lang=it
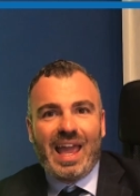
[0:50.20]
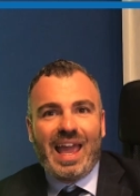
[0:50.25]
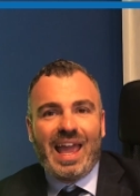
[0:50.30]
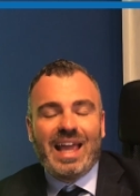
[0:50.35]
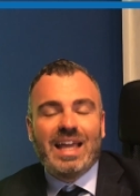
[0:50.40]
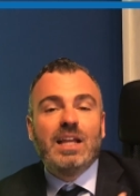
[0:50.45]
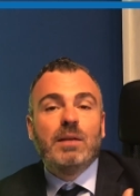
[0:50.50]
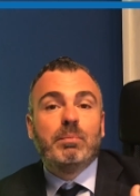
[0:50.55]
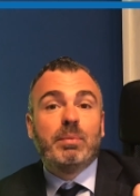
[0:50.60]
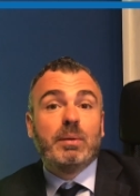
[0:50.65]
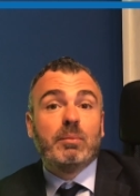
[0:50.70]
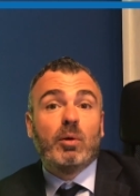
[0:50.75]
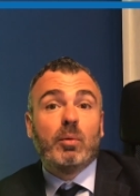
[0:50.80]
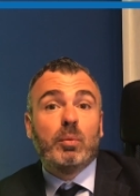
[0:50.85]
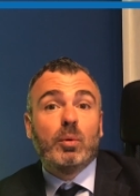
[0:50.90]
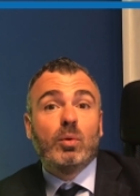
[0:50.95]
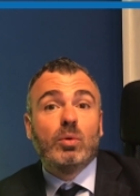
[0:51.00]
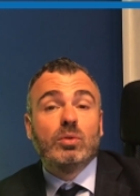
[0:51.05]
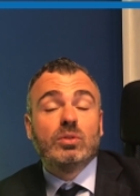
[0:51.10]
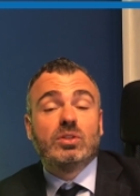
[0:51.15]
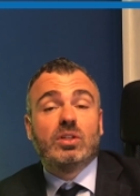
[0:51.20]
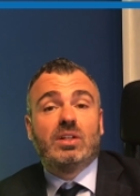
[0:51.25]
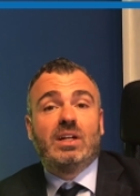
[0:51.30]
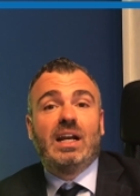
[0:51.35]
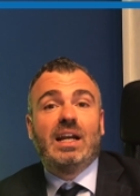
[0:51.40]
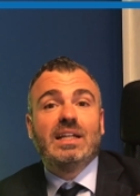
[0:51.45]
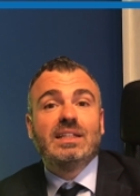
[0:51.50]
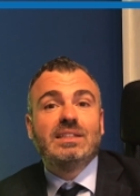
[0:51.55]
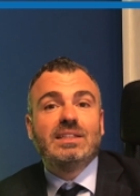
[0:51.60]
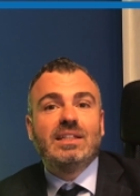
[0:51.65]
è il primo punto
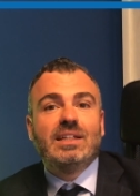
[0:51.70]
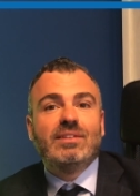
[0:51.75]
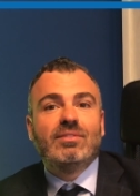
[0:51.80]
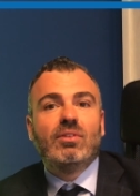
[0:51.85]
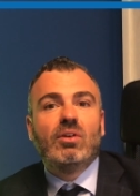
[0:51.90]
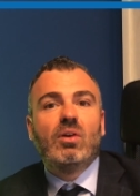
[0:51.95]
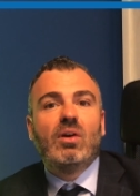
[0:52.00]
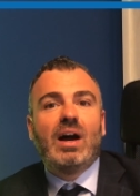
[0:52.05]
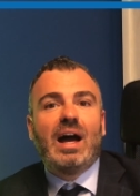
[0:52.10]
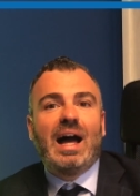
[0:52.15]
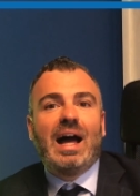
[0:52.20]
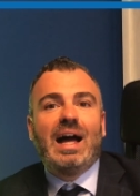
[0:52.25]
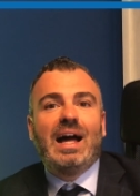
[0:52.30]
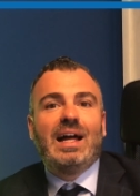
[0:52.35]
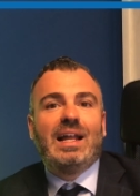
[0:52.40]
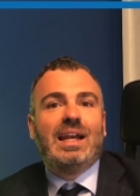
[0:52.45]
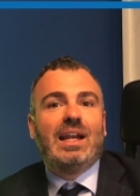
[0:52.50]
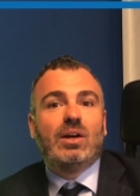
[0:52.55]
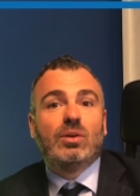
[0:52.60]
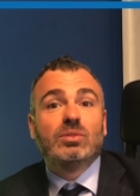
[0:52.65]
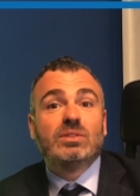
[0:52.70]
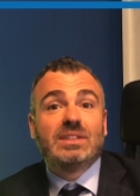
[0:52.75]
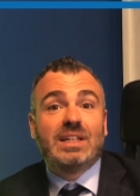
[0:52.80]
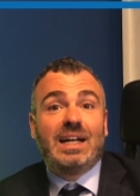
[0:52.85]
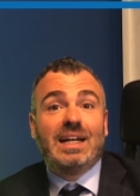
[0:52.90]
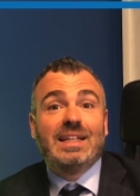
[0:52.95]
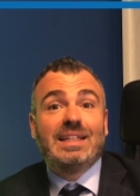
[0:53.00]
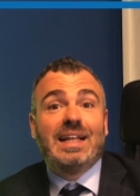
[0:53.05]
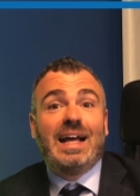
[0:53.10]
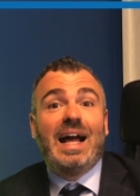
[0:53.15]
relativo alla
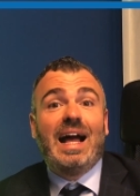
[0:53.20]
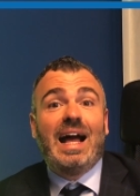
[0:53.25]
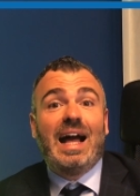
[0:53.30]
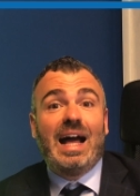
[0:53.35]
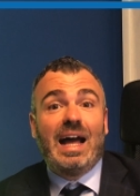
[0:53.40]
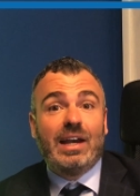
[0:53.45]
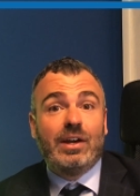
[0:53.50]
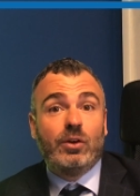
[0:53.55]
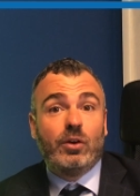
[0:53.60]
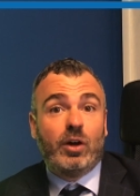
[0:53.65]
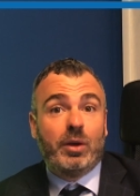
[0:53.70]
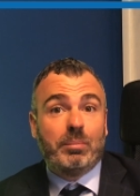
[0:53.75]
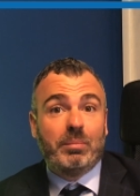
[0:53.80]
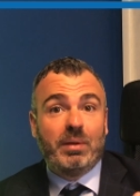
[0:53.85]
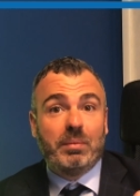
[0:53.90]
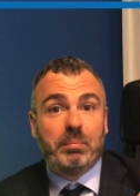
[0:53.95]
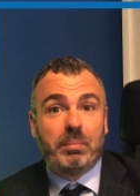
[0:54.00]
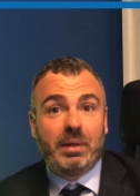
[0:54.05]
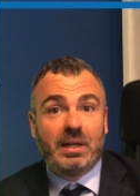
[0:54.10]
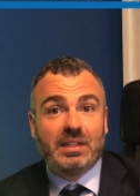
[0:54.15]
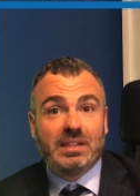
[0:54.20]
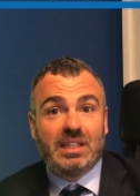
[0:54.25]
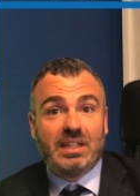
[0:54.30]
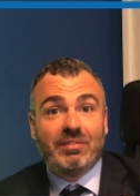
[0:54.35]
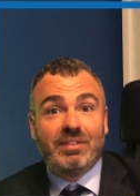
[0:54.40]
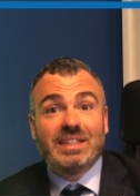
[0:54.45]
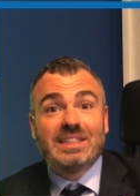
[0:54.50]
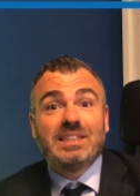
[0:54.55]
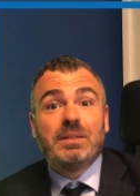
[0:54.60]
contrarietà a norme imperative.